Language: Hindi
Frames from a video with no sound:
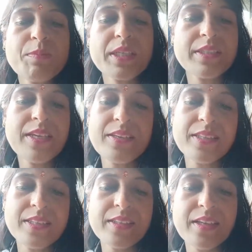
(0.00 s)
पंक्तियाँ
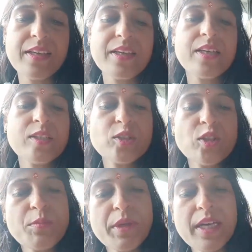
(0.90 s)
लिखी है
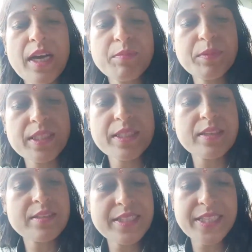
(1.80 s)
जो मैं आपके
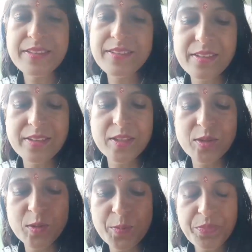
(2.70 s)
साथ शेयर करती
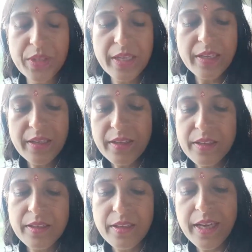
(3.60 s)

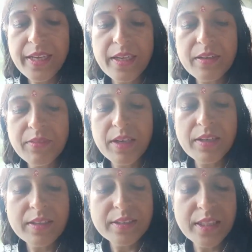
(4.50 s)
हूँ ए हवा
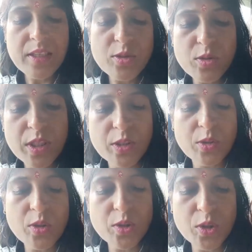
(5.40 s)
जब स्वर्ग
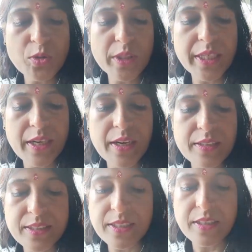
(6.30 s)
को छू के आ
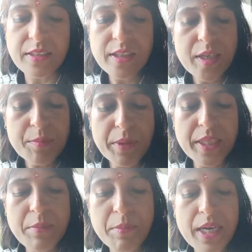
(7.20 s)
जरा
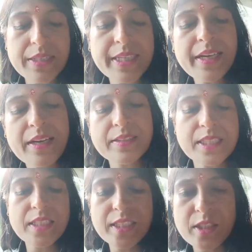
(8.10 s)
मेरी माँ के
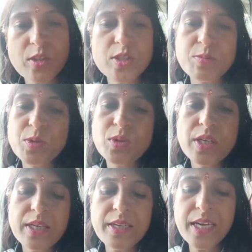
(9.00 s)
आंचल की खुशबू
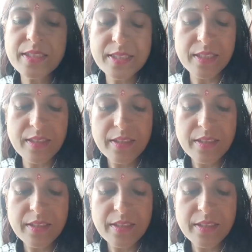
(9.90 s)
ला जरा